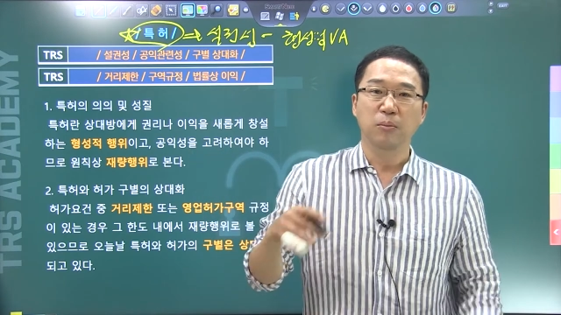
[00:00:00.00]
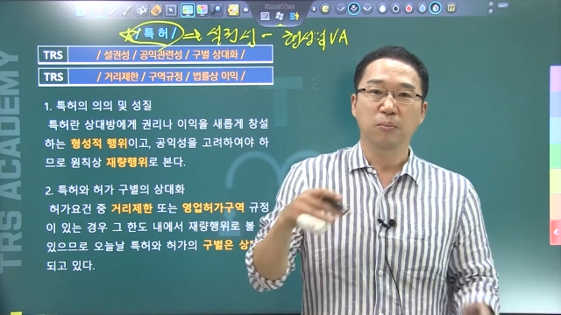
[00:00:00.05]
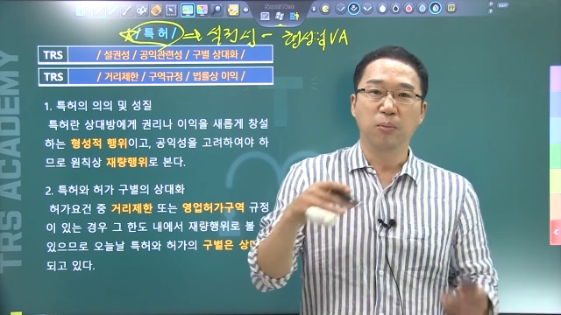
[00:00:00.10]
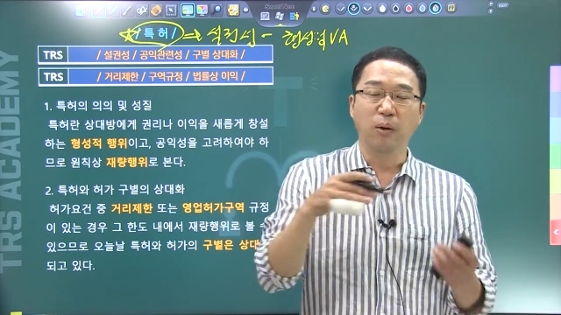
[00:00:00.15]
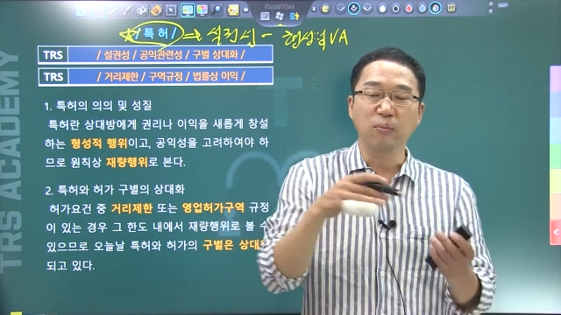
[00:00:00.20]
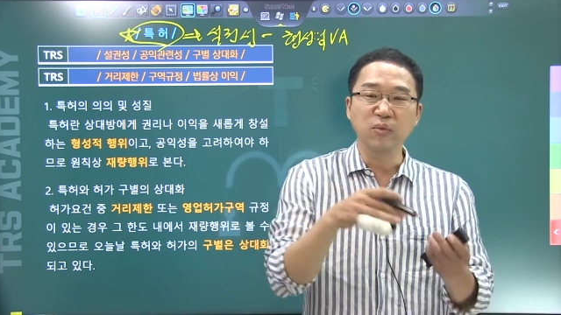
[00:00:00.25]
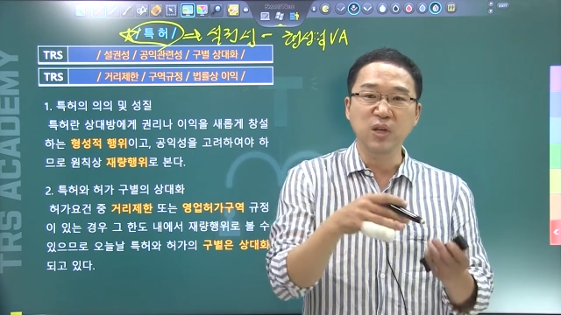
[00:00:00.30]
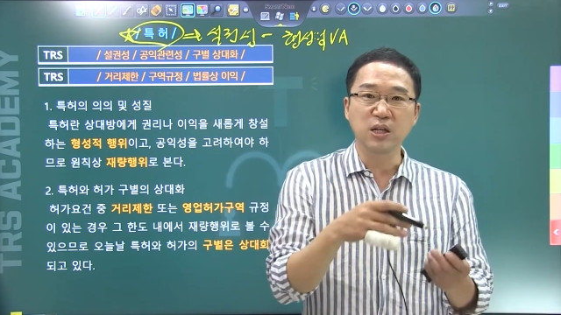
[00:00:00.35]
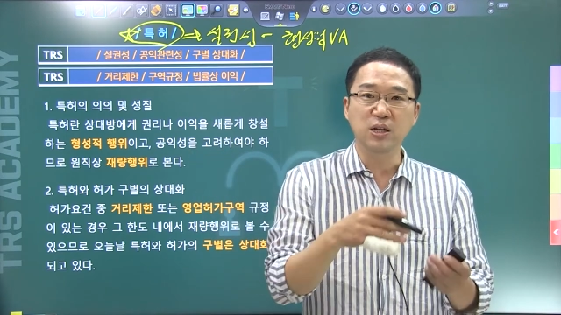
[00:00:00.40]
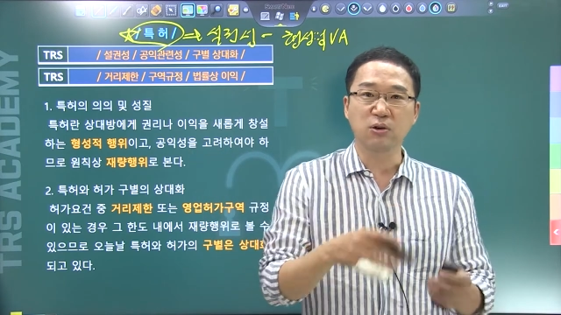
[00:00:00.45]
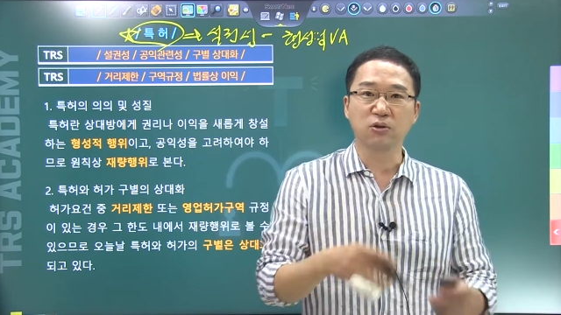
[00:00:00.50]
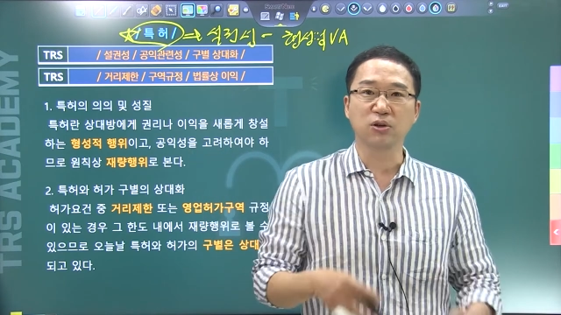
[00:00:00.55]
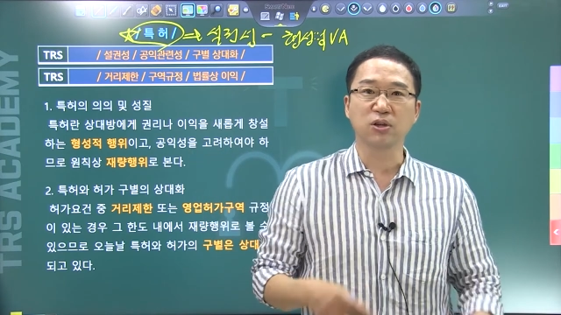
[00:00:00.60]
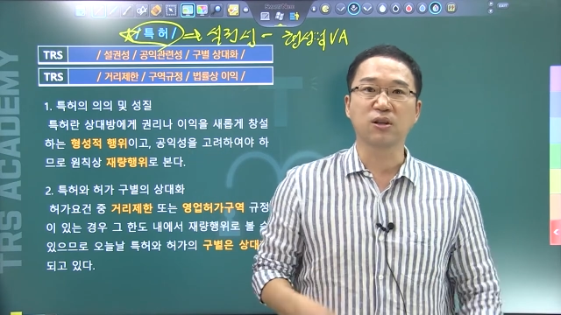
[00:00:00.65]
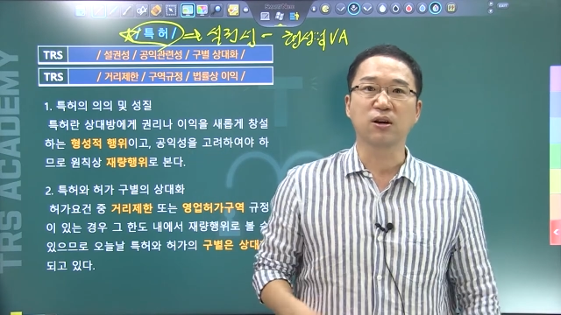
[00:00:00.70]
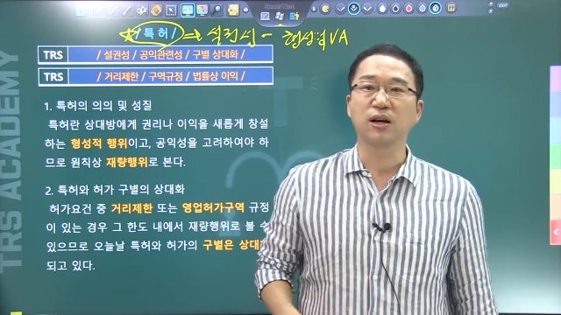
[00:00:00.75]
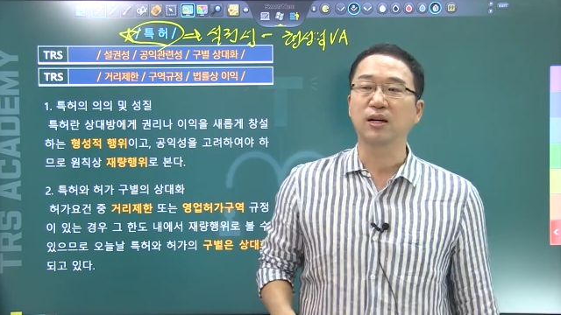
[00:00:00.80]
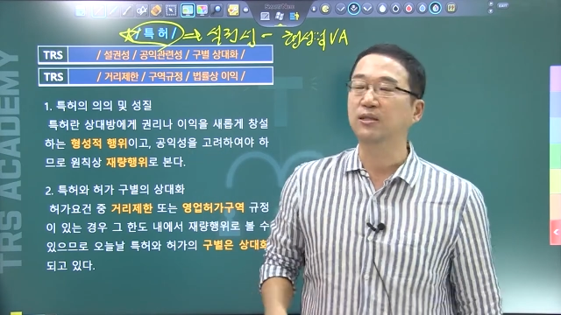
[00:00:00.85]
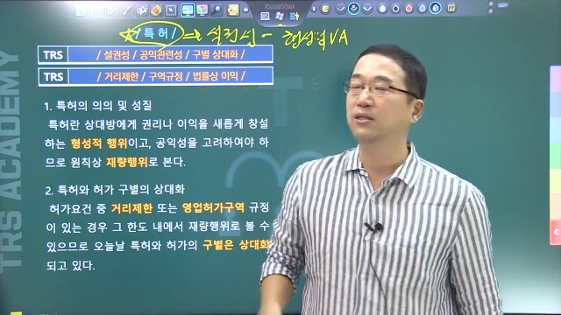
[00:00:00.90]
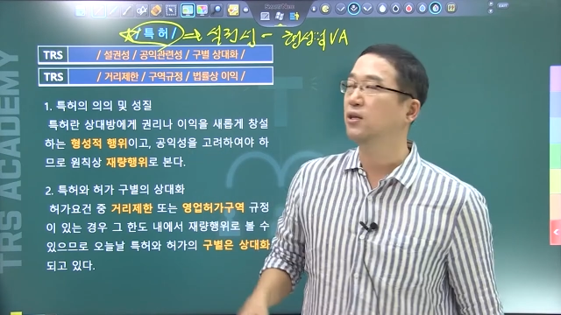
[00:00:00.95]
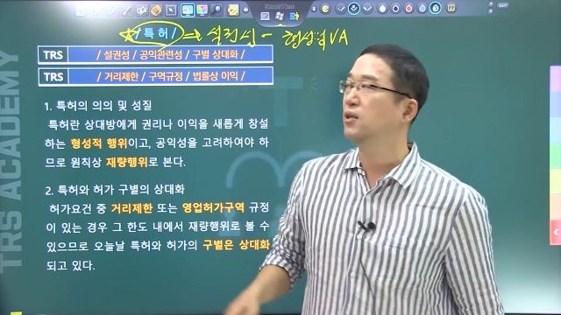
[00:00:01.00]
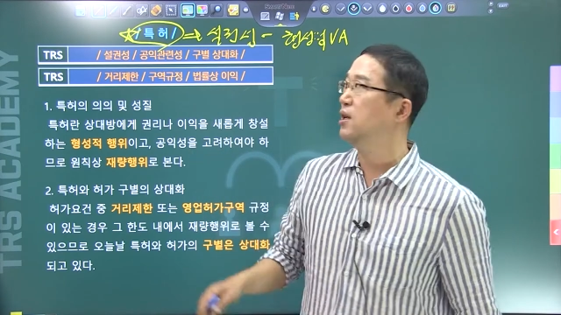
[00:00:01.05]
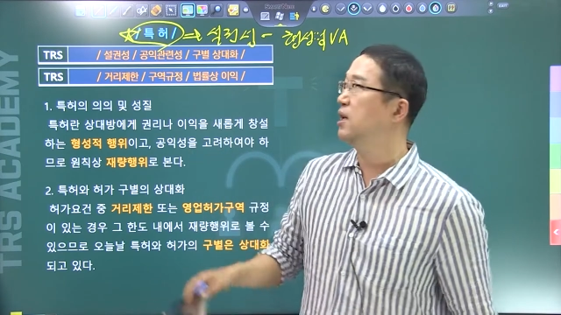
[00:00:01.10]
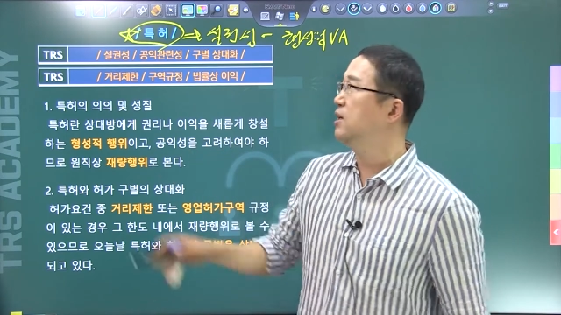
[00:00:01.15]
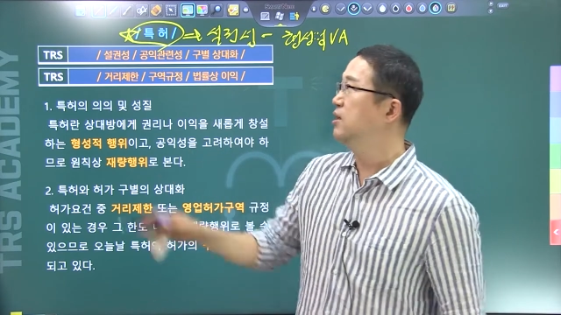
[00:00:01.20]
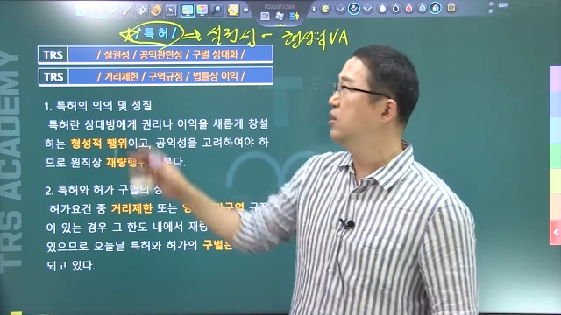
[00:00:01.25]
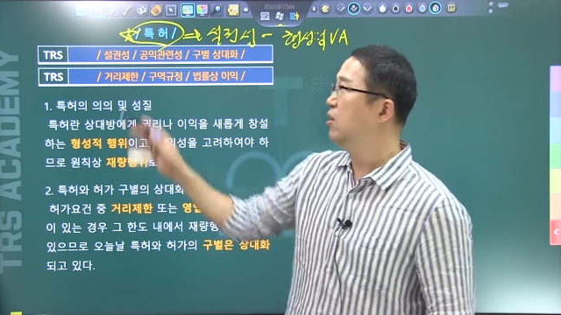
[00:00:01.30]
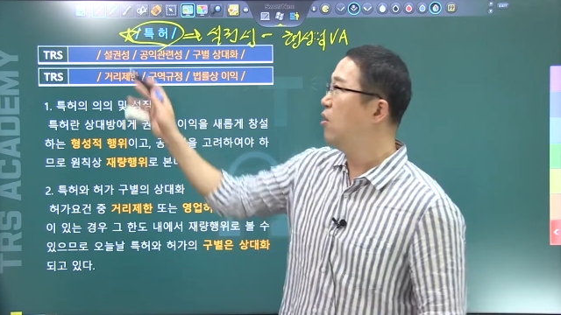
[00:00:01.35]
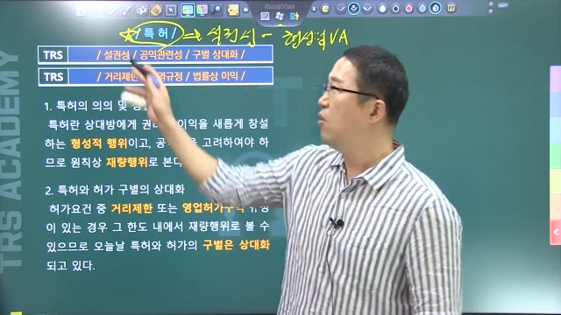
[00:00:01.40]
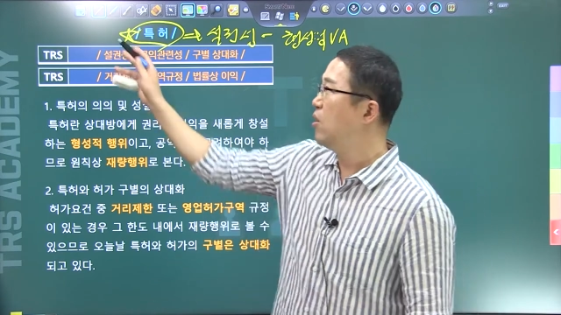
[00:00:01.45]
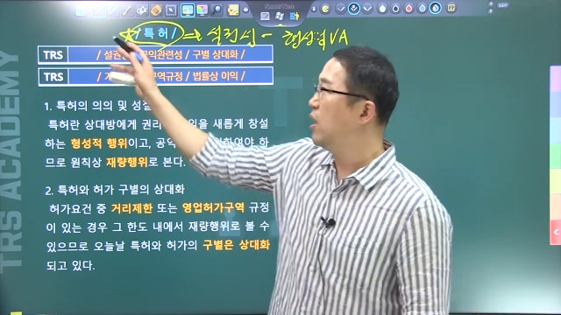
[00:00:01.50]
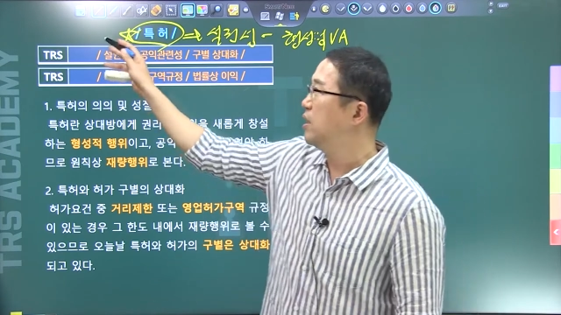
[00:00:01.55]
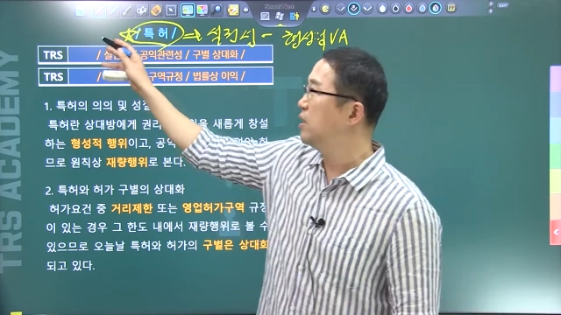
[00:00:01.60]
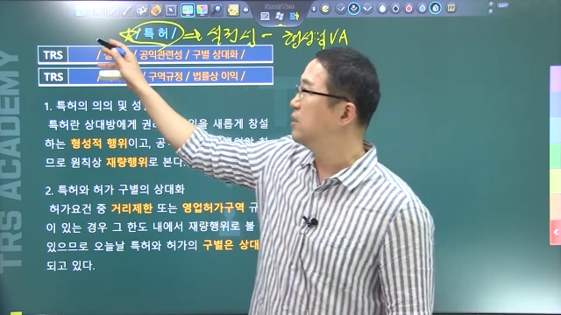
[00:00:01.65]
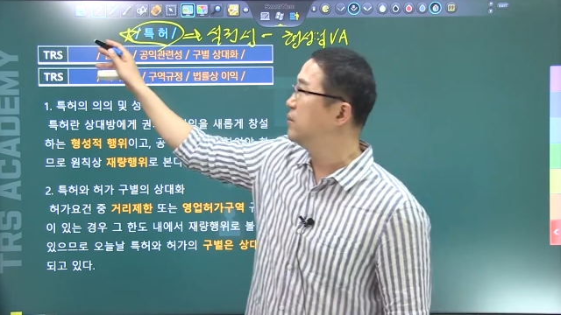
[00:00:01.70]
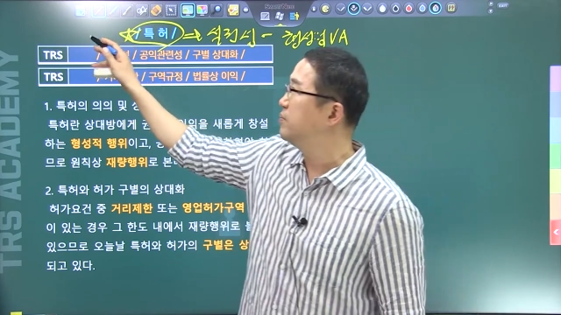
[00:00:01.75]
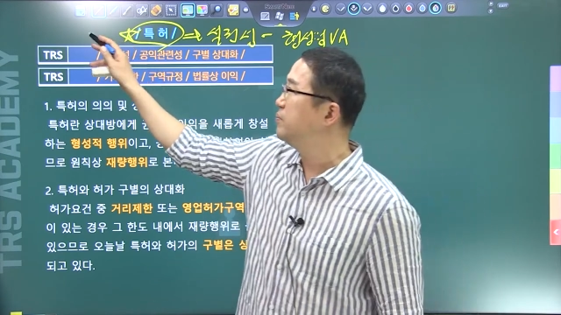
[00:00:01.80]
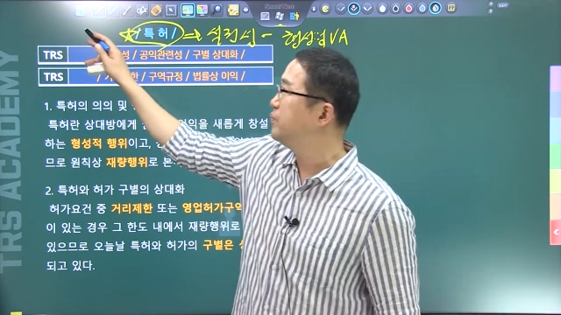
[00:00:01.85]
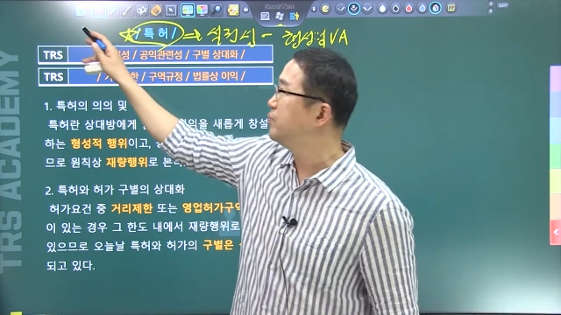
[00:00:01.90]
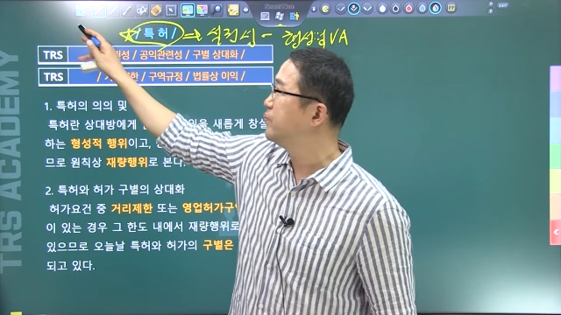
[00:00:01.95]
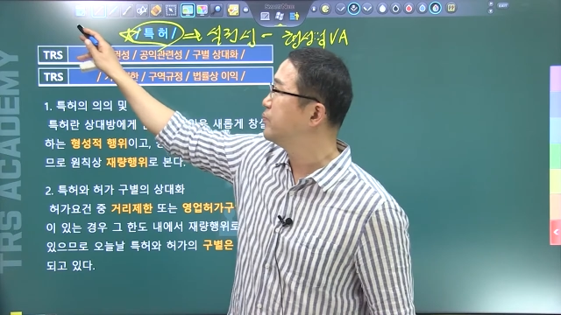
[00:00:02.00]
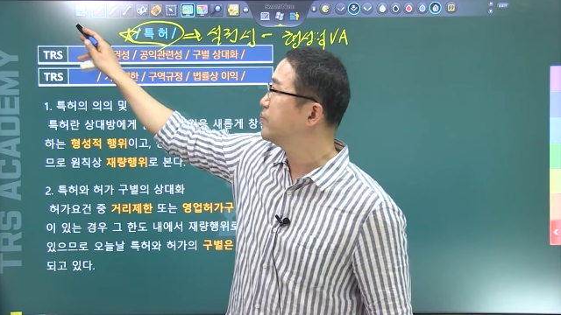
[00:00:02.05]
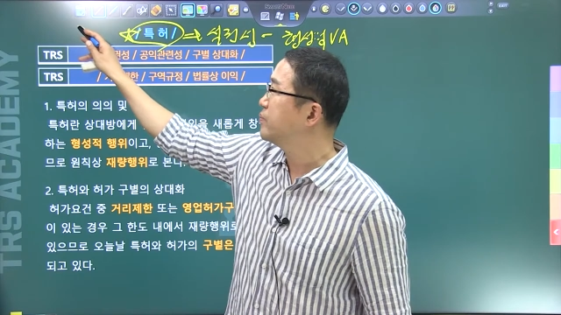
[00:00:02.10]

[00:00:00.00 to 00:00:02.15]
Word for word: 법리적으로 들어갔을 때는 허가는